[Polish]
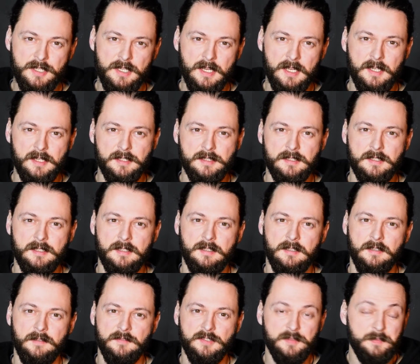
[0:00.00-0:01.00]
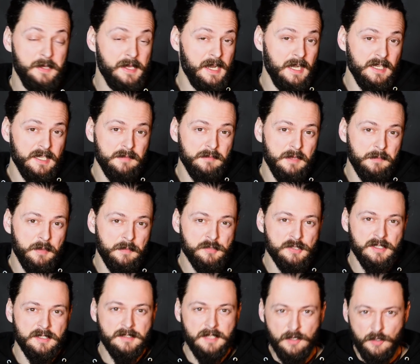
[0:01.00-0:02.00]
jest wspieranie mnie
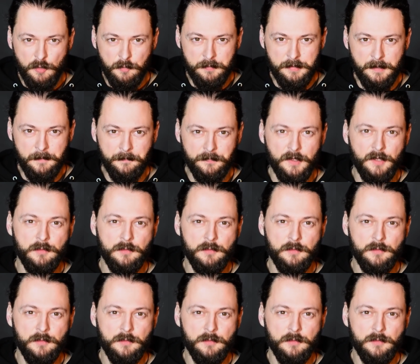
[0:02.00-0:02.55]
poprzez zakupy.